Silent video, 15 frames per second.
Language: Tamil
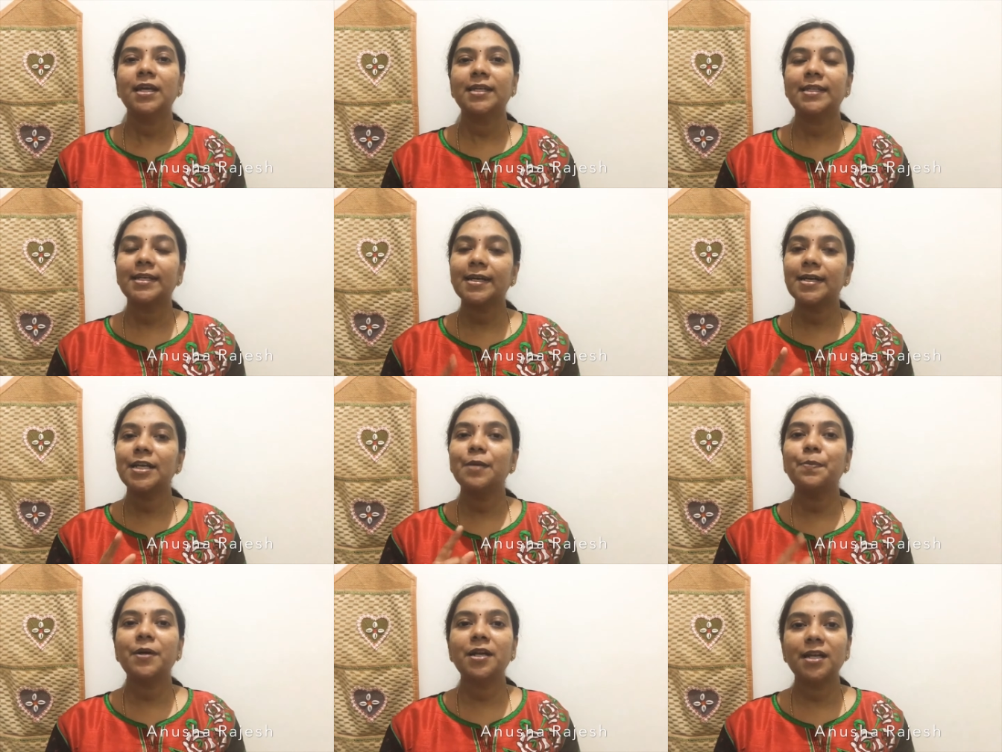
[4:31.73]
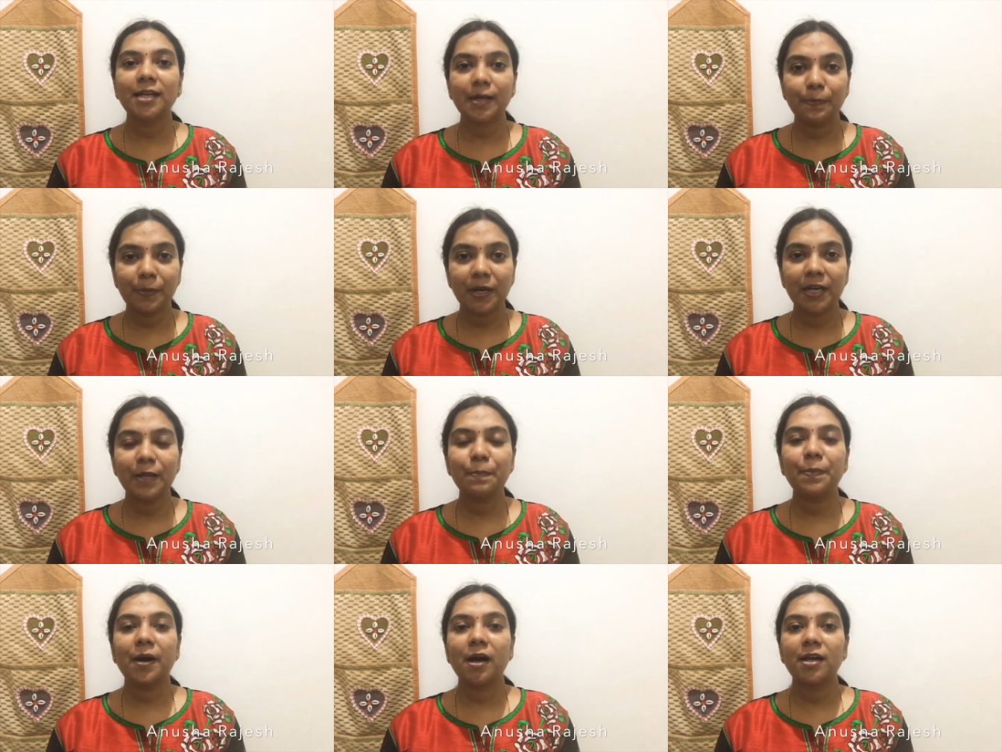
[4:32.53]
இதை கண்டிப்பாக நீங்கள்
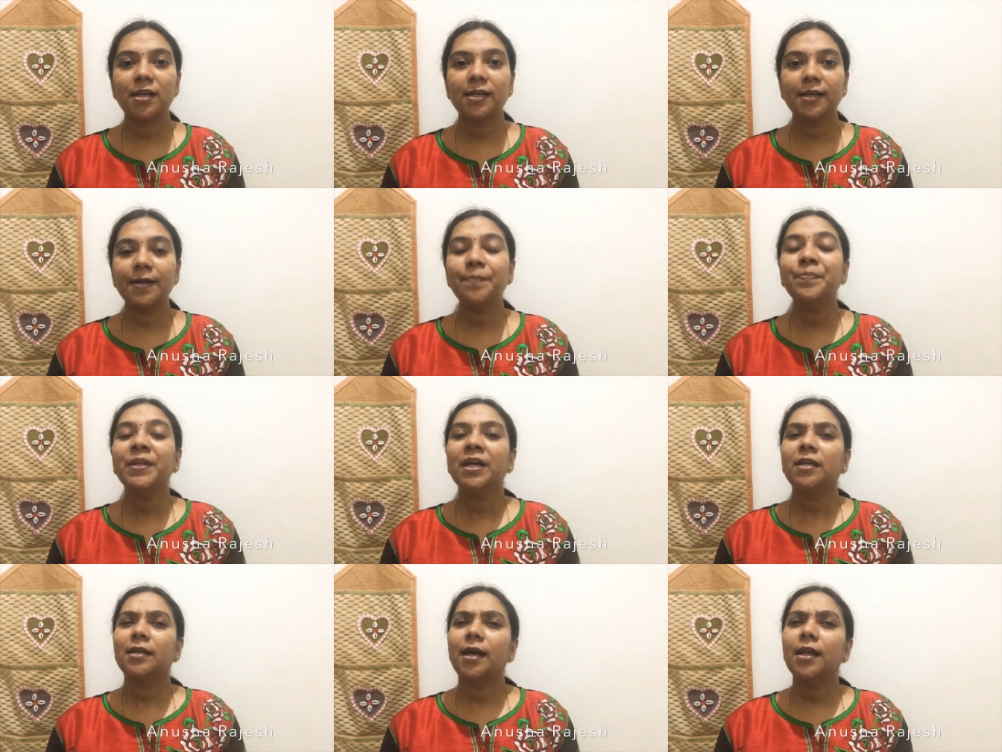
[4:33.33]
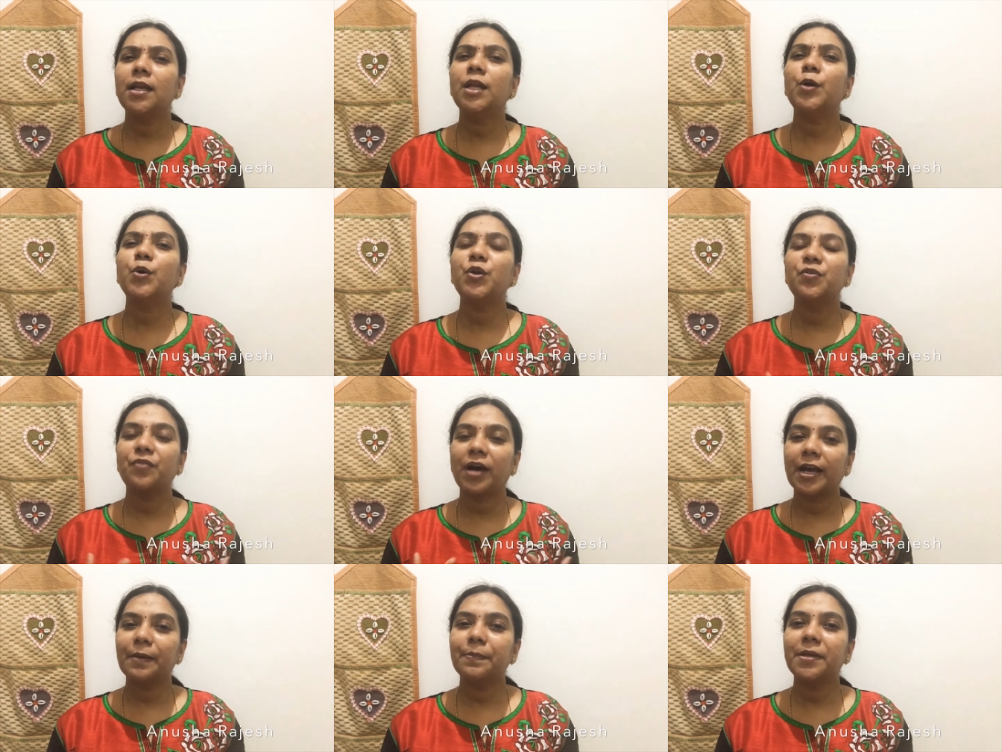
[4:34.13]
பண்ணி பாருங்கள் நல்ல ஒரு
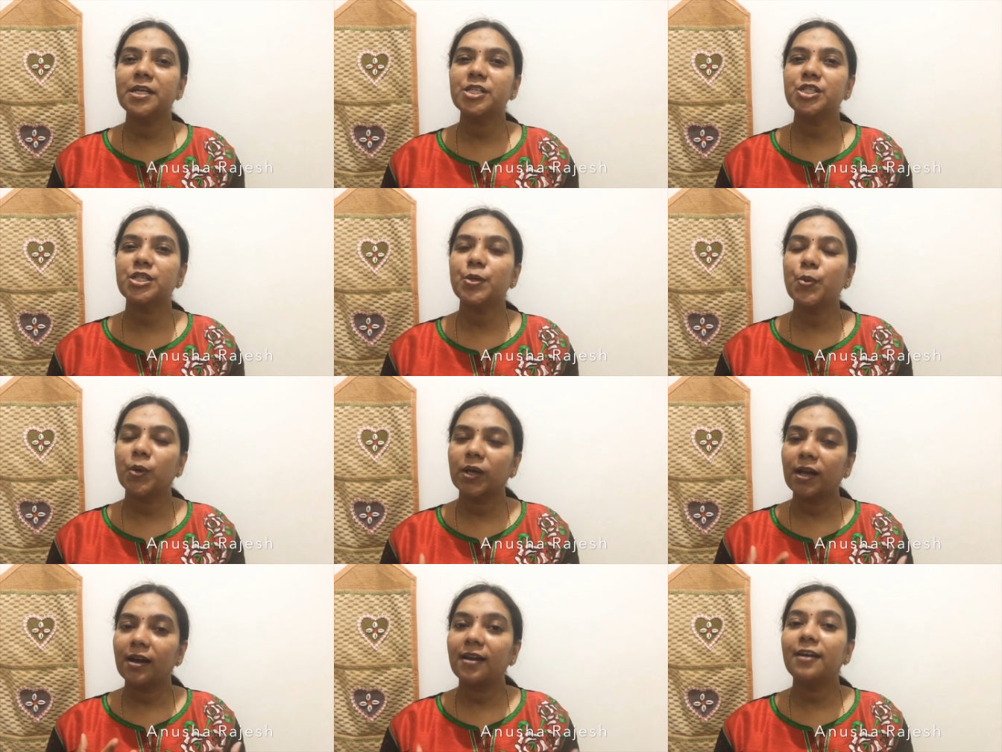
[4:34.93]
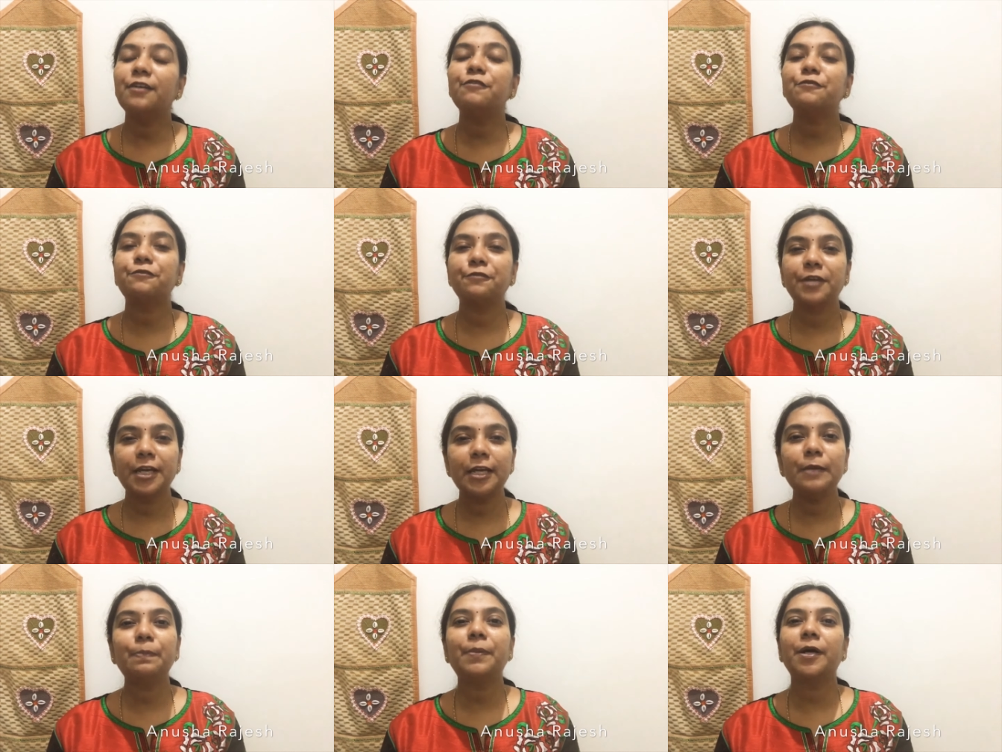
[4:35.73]
வைப்ரேஷனை உங்களால்
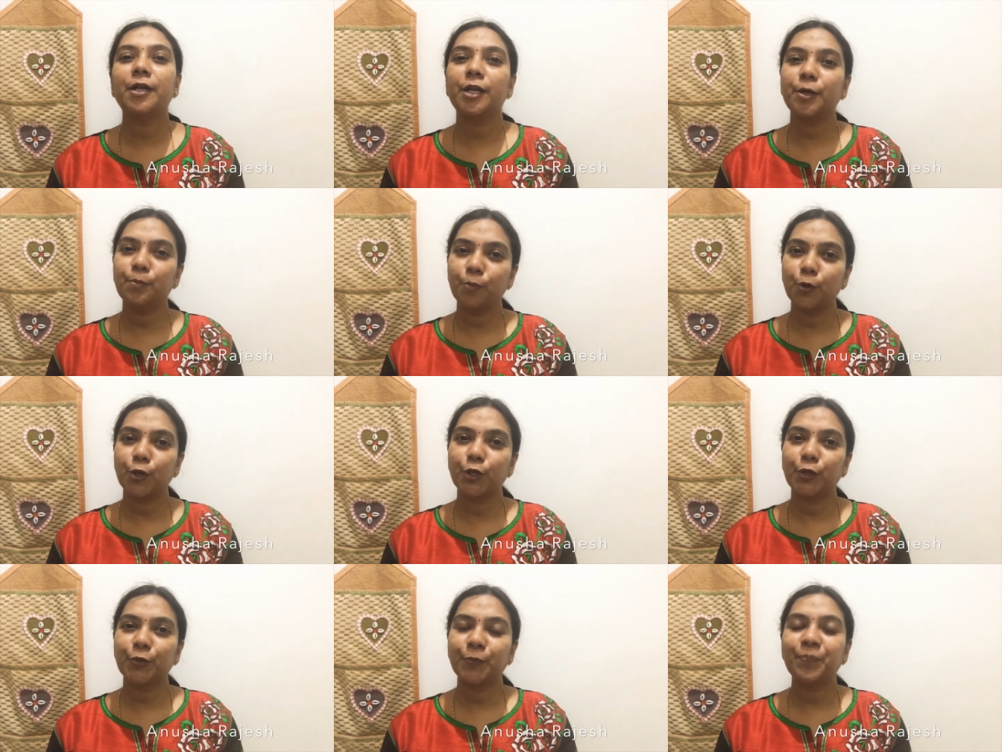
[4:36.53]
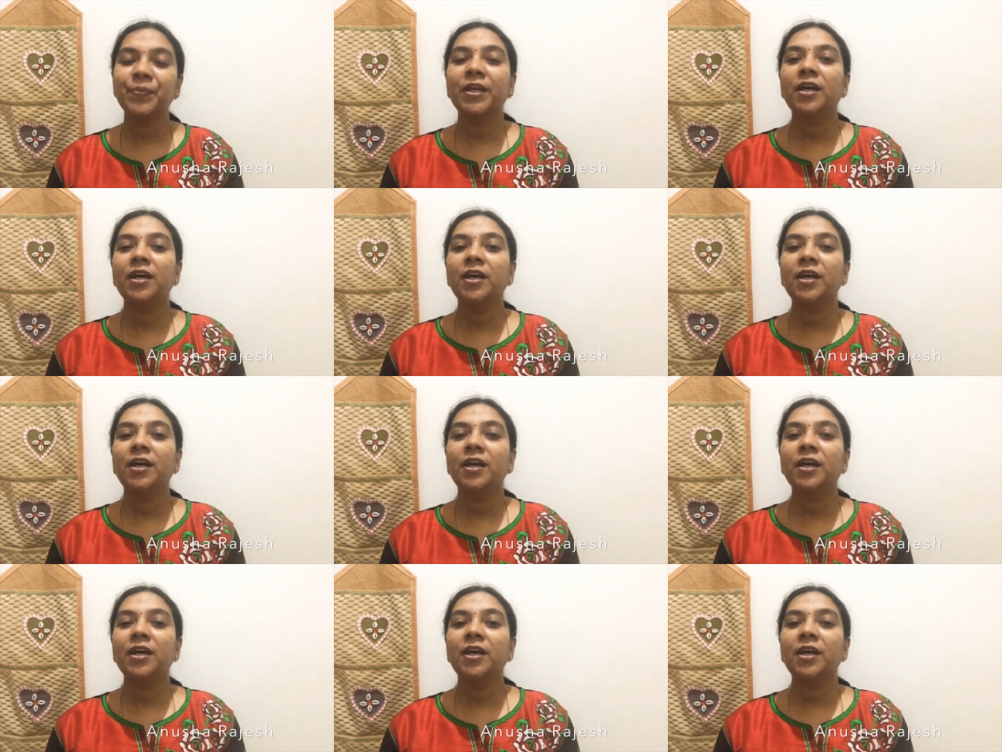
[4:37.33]
ஃபீல் பண்ண முடியும்